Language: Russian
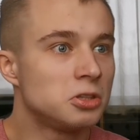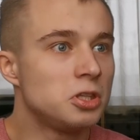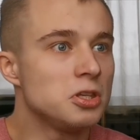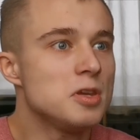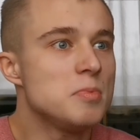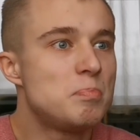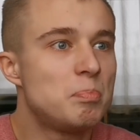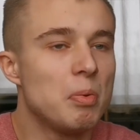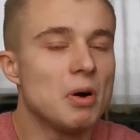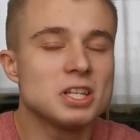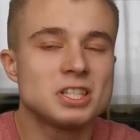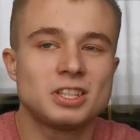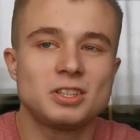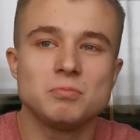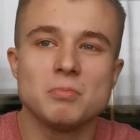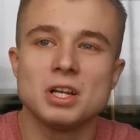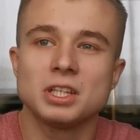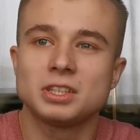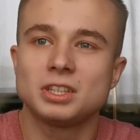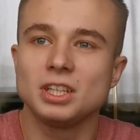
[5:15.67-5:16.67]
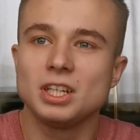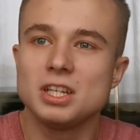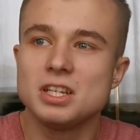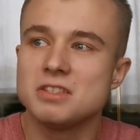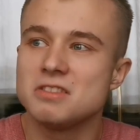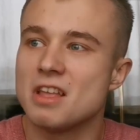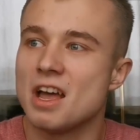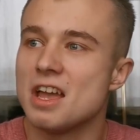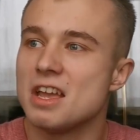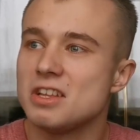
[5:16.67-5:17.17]
«Ты
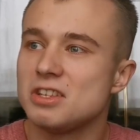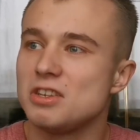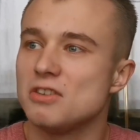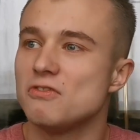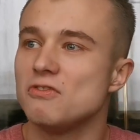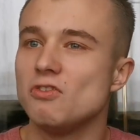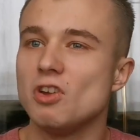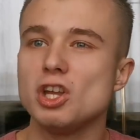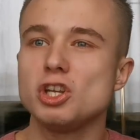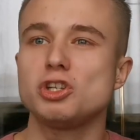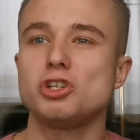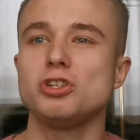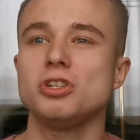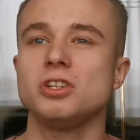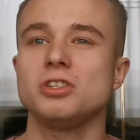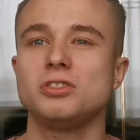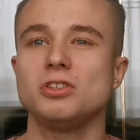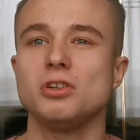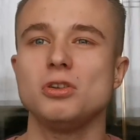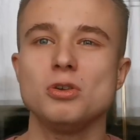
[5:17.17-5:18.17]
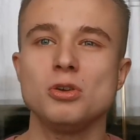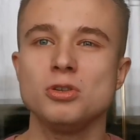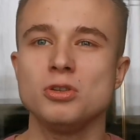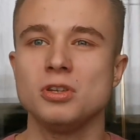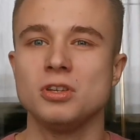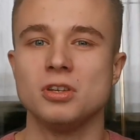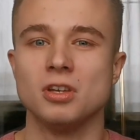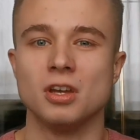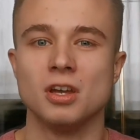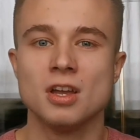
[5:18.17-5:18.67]
посмотри на эти вечно
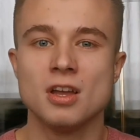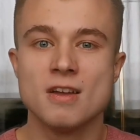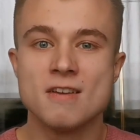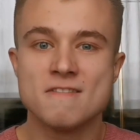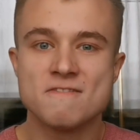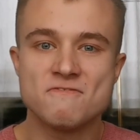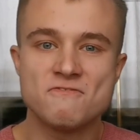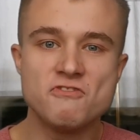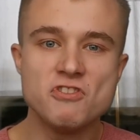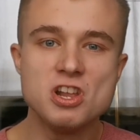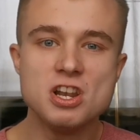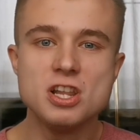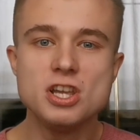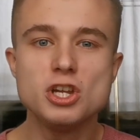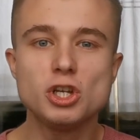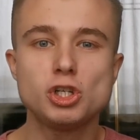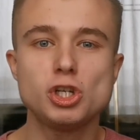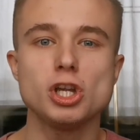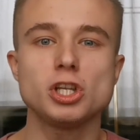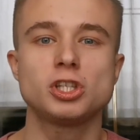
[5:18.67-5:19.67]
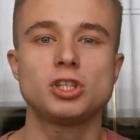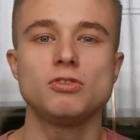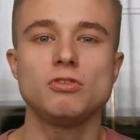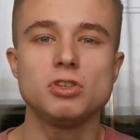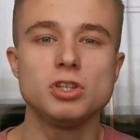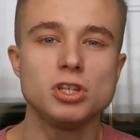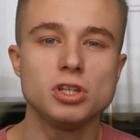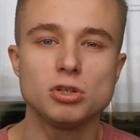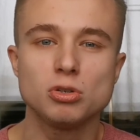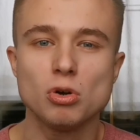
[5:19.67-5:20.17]
зеленые,
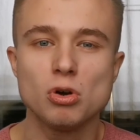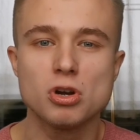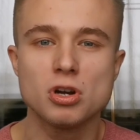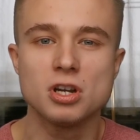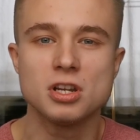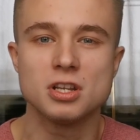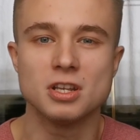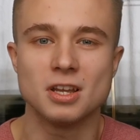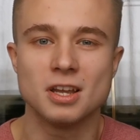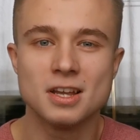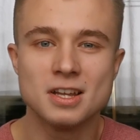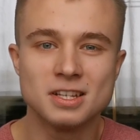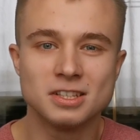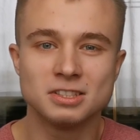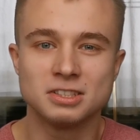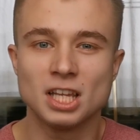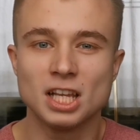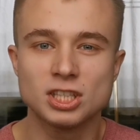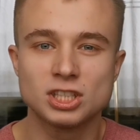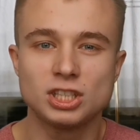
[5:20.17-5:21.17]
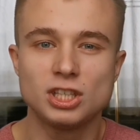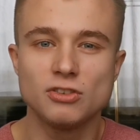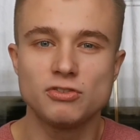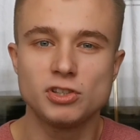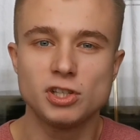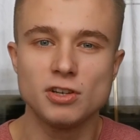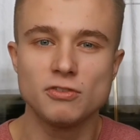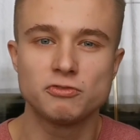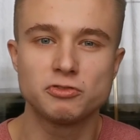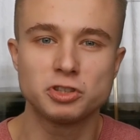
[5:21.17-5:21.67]
Величественные горы,
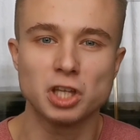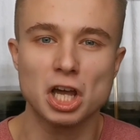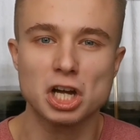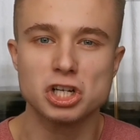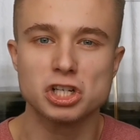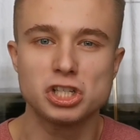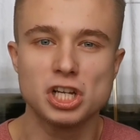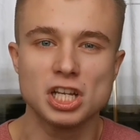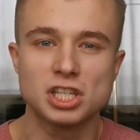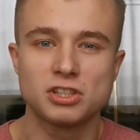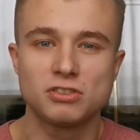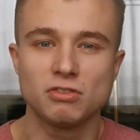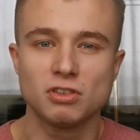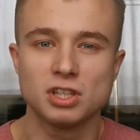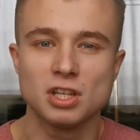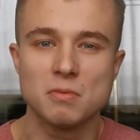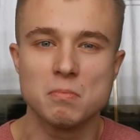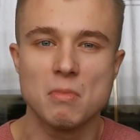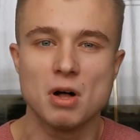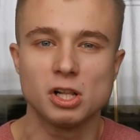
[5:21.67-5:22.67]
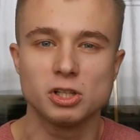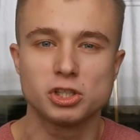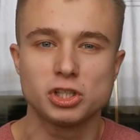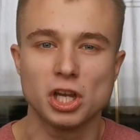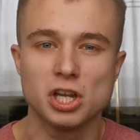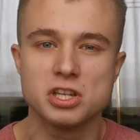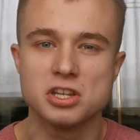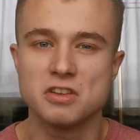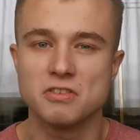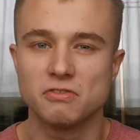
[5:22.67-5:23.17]
застывшие в торжественном
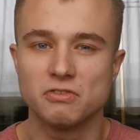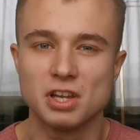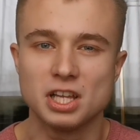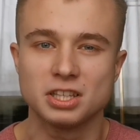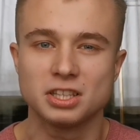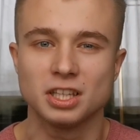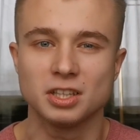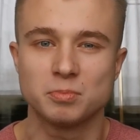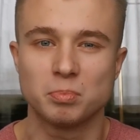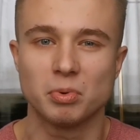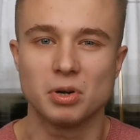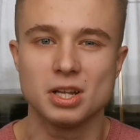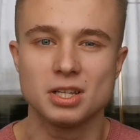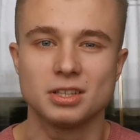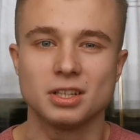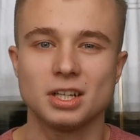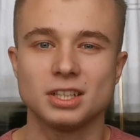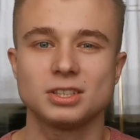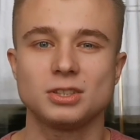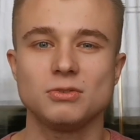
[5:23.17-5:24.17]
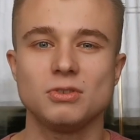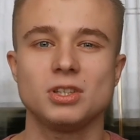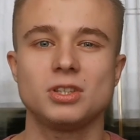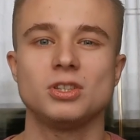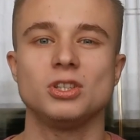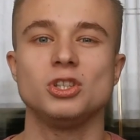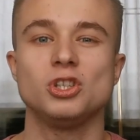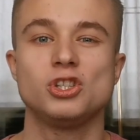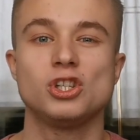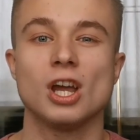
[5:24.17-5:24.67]
молчании в этот
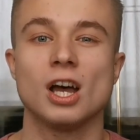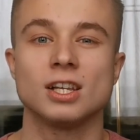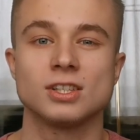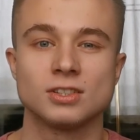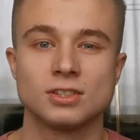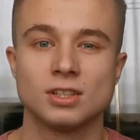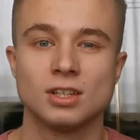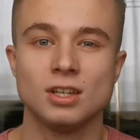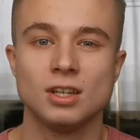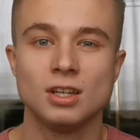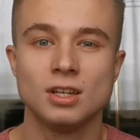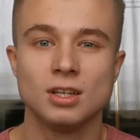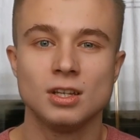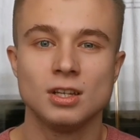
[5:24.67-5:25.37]
предрассветный час.